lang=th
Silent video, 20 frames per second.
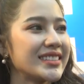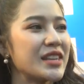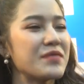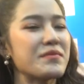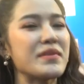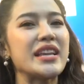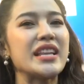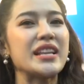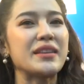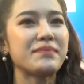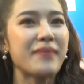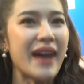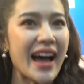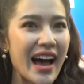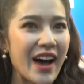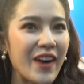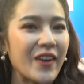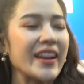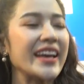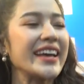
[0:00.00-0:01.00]
จะมีหรือเป
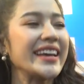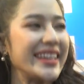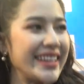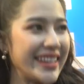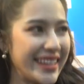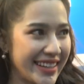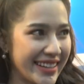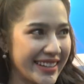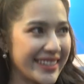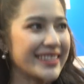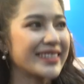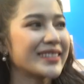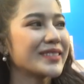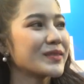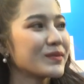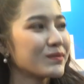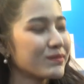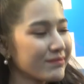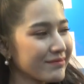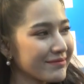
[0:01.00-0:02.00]
ล่าอะไรอย่างเงี้ยอะไรอย่าง
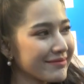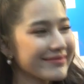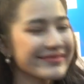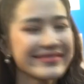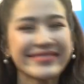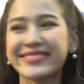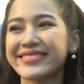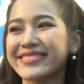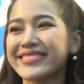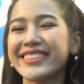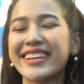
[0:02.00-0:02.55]
ของเ้ยอะไหมครับ